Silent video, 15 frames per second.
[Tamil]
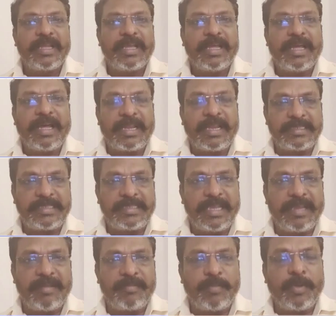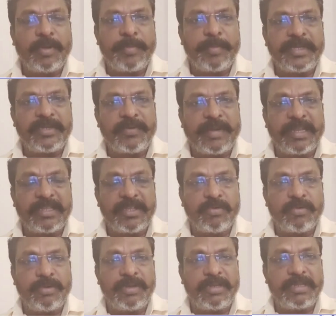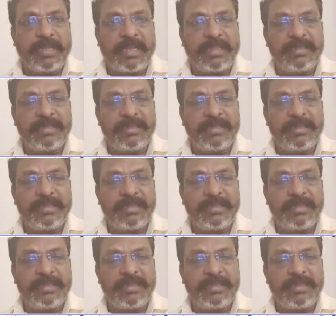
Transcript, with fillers: அரசே பொறுப்பேற்று வழங்கி கொண்டிருக்கிறது